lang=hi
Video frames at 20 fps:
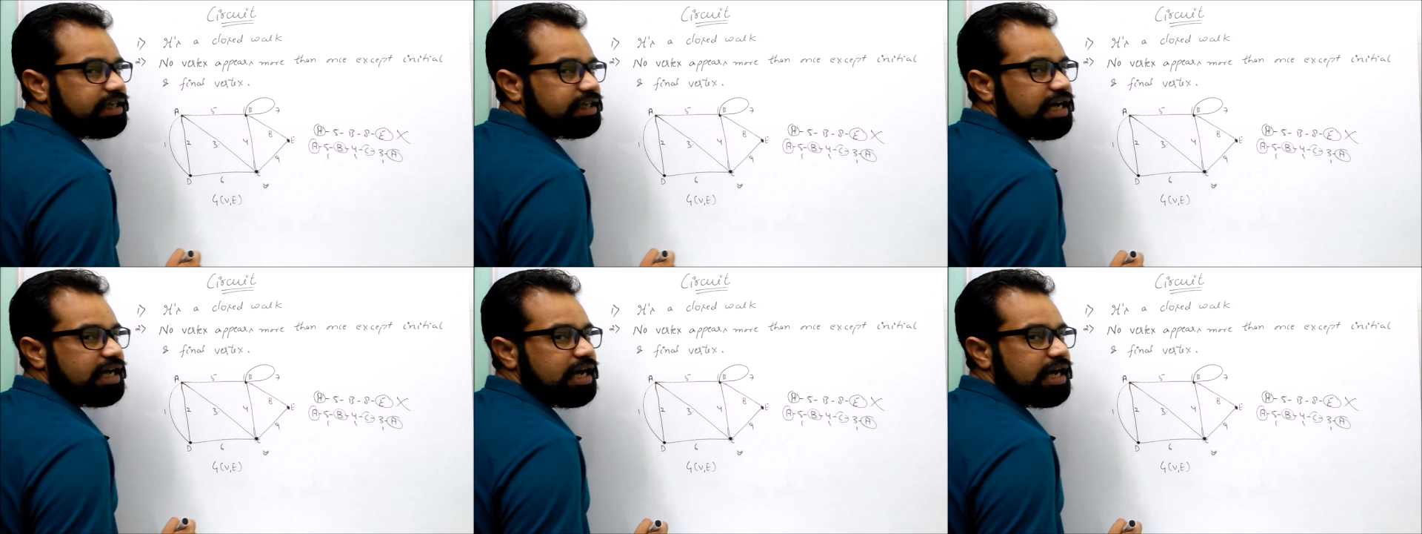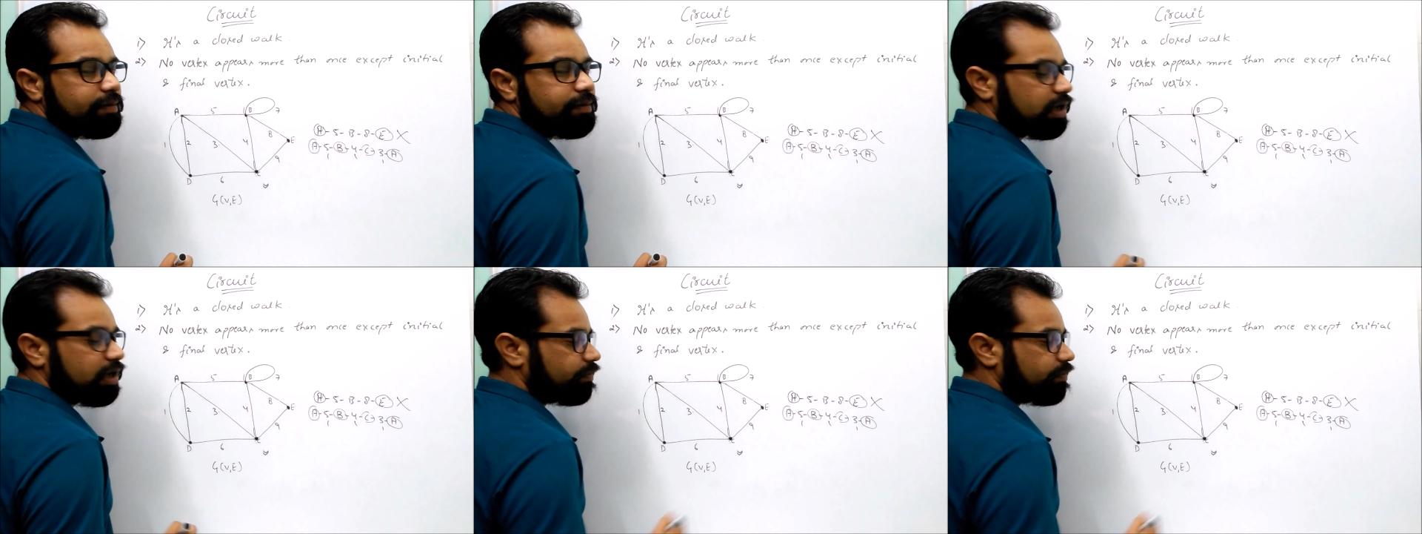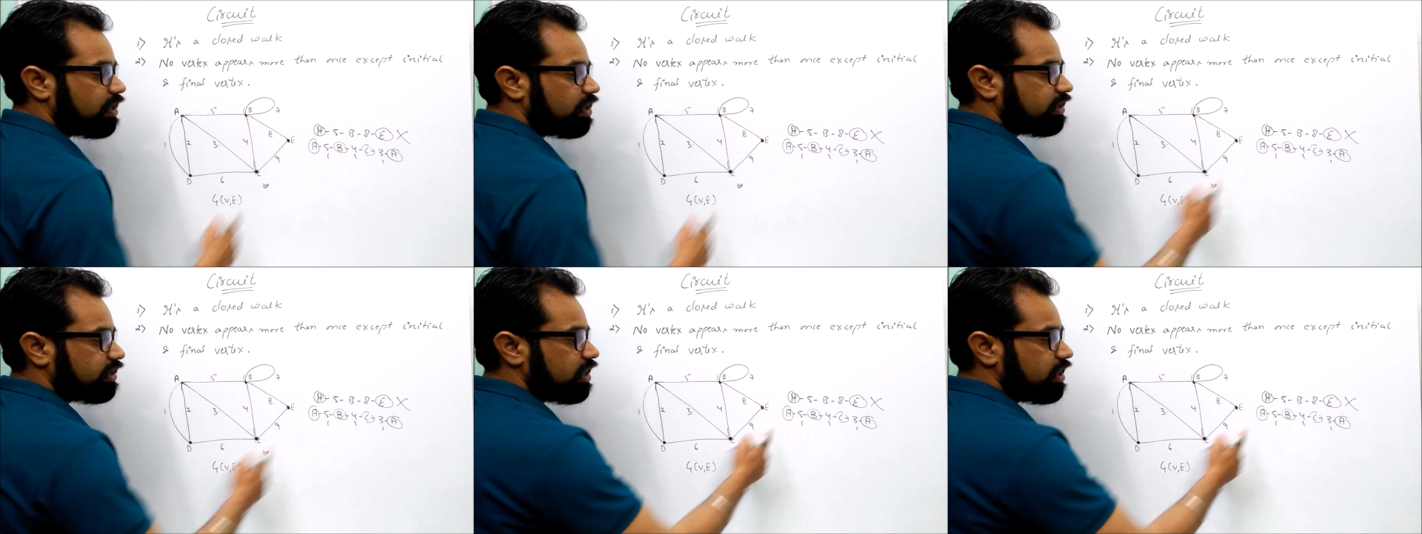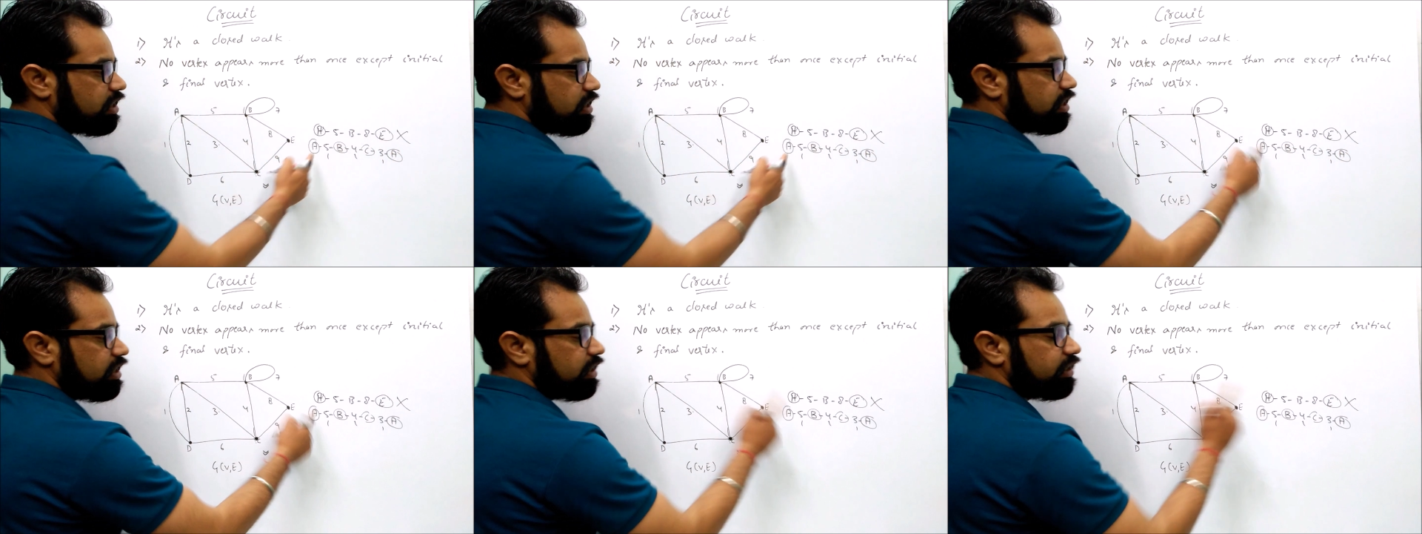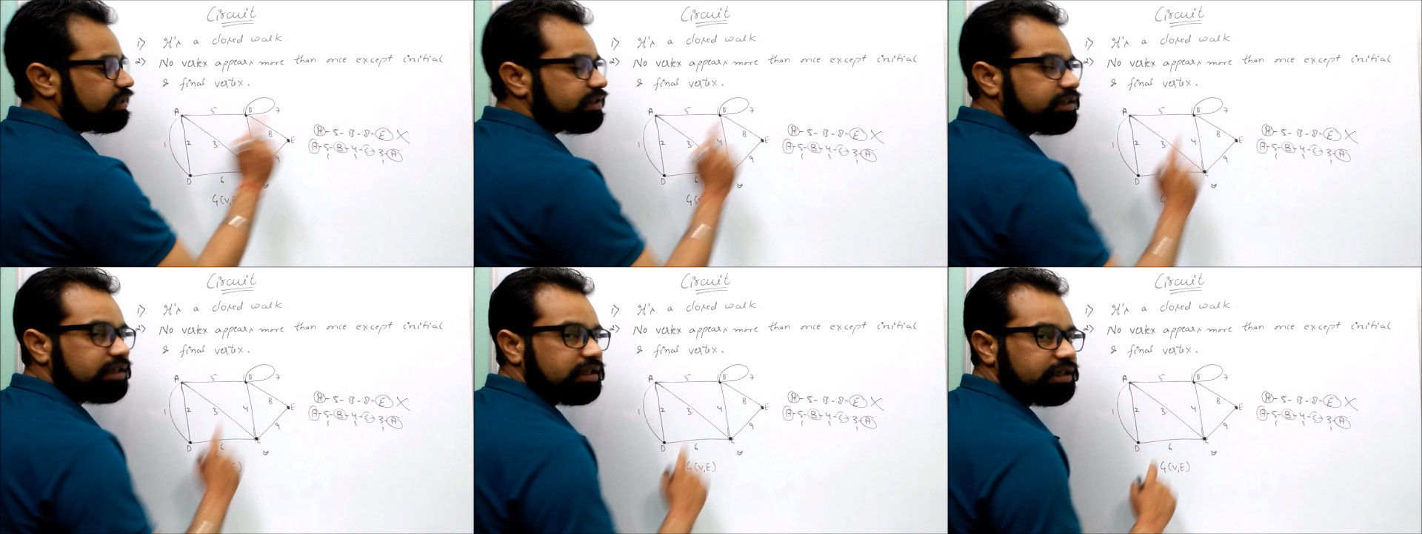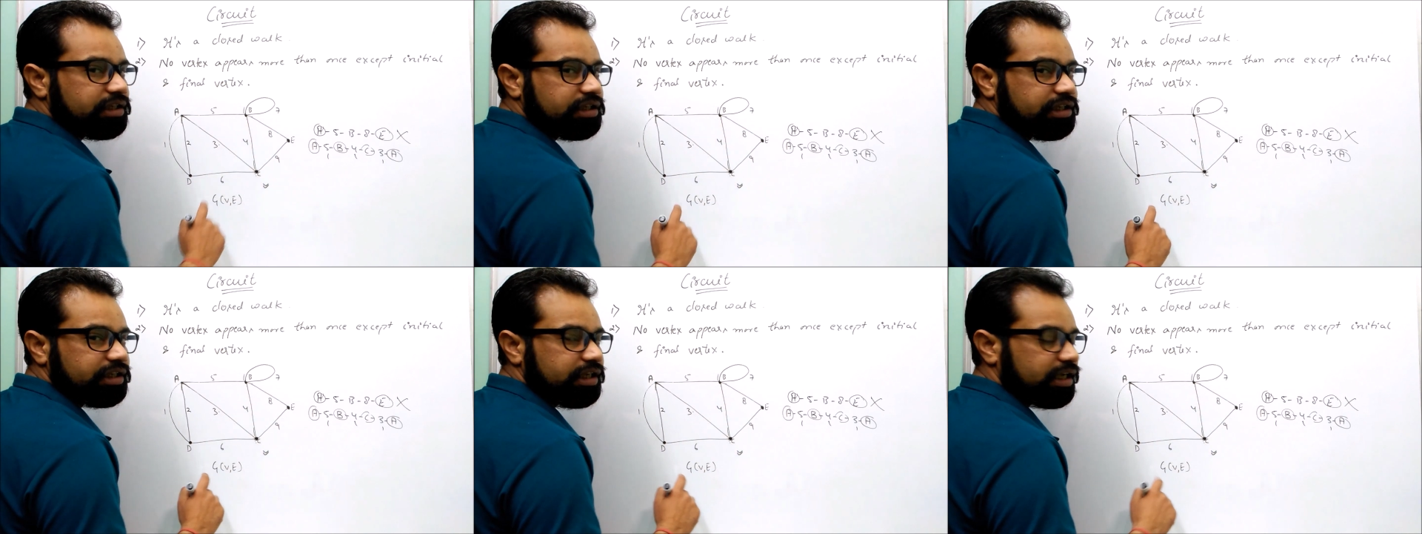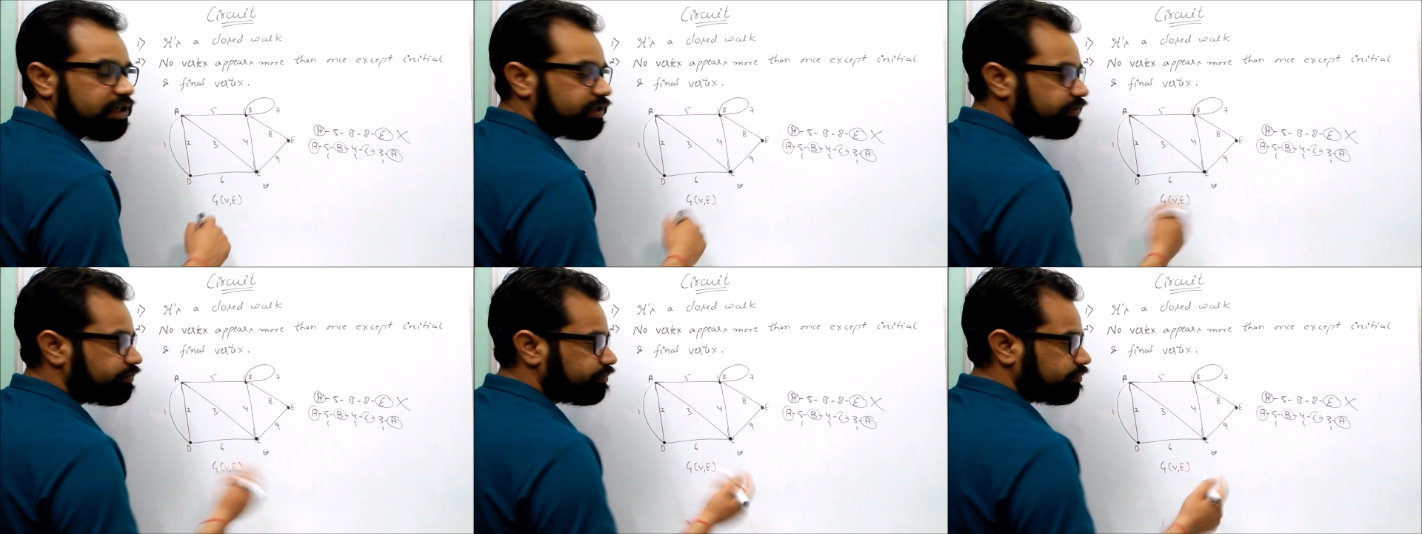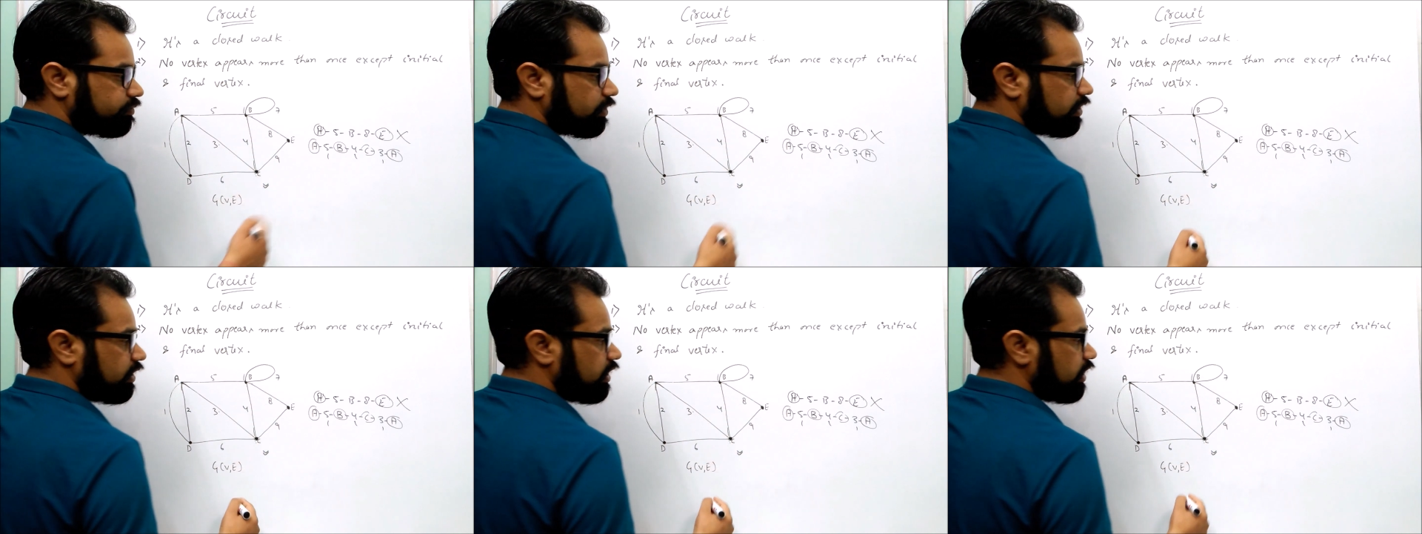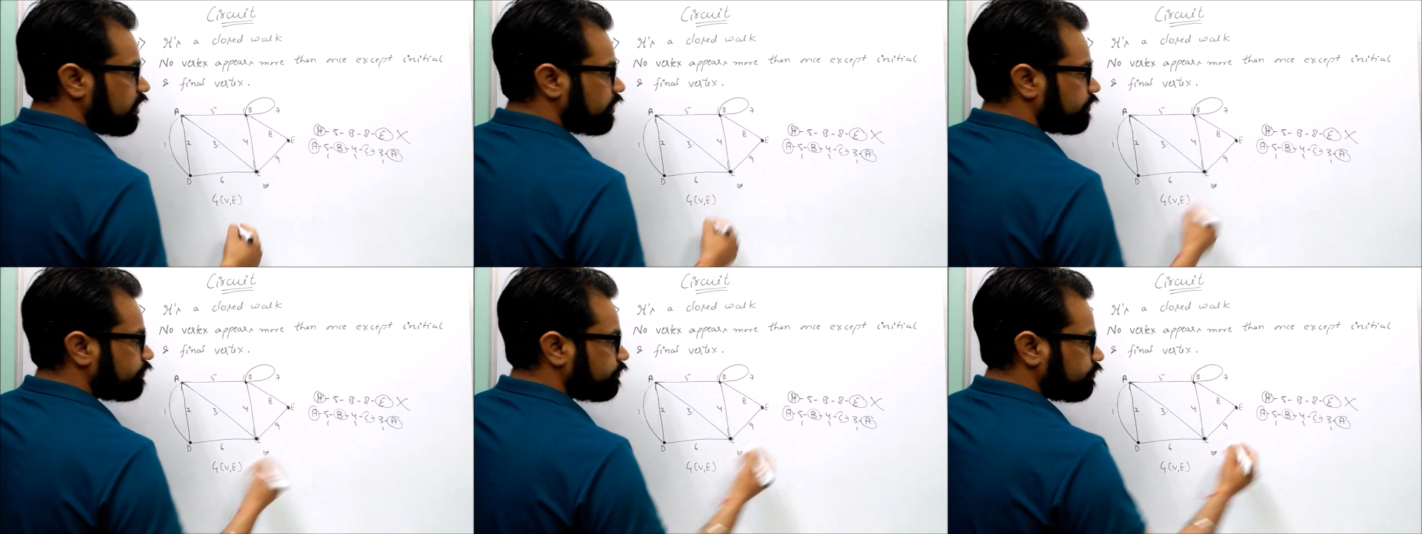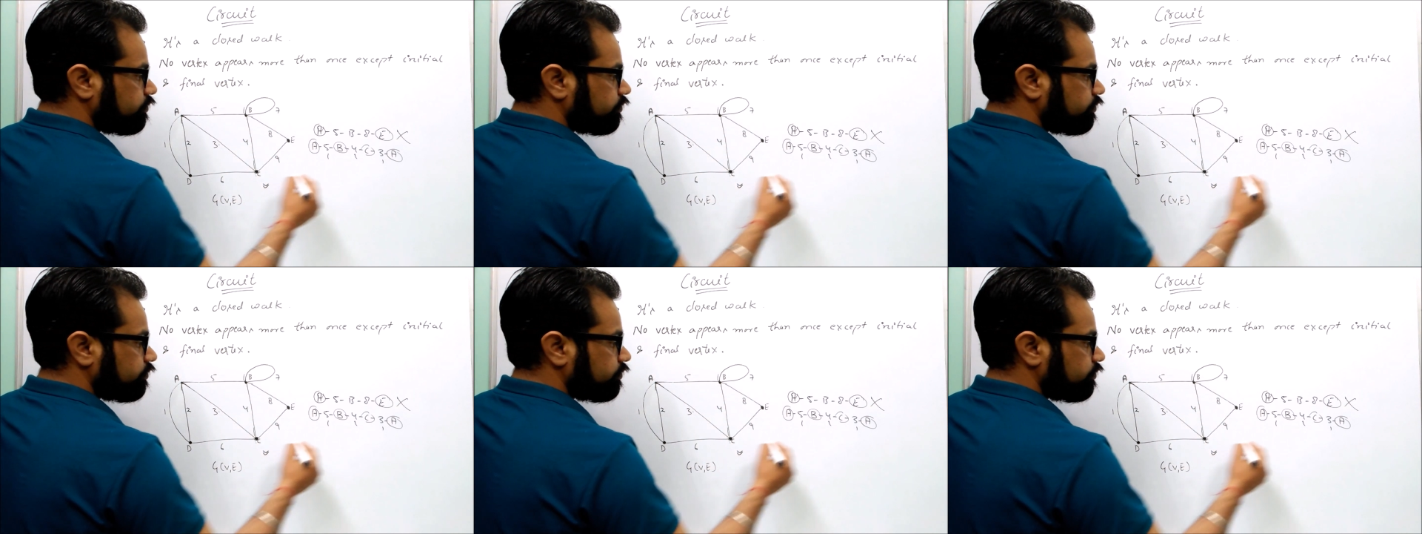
क्या है आपके पास एक सर्किट है ठीक